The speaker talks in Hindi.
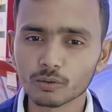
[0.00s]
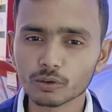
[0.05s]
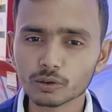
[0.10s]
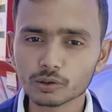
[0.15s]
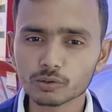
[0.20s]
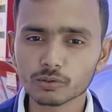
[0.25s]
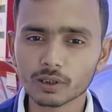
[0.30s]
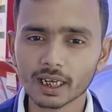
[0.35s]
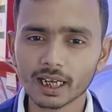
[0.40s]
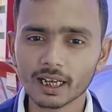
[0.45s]

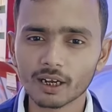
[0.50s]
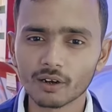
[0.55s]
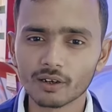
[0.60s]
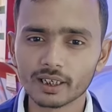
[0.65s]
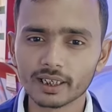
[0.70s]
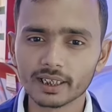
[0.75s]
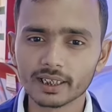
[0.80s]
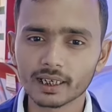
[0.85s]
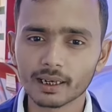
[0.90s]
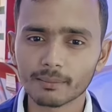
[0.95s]
हो चुका है
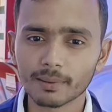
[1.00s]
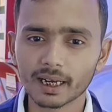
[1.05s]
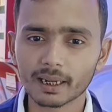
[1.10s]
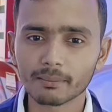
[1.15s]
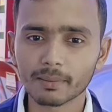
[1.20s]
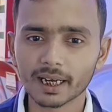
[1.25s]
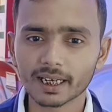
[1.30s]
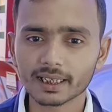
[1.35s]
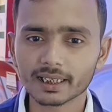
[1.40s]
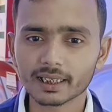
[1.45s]
ऑलरेडी
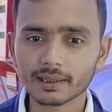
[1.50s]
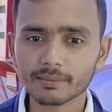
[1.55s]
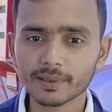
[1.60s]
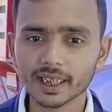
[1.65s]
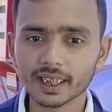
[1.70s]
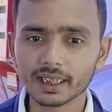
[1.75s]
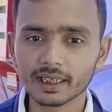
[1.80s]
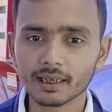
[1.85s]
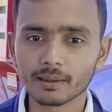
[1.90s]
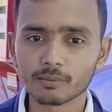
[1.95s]
हमारा मार्केट
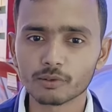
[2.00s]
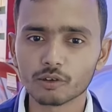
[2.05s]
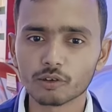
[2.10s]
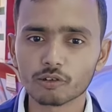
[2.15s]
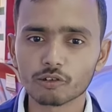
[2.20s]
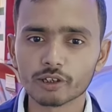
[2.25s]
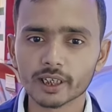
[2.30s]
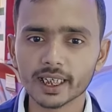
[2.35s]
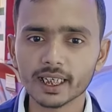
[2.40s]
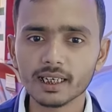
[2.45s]
में ये हम
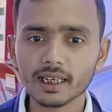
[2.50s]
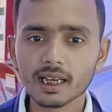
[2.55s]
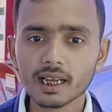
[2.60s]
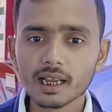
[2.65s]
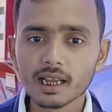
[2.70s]
लोगों ने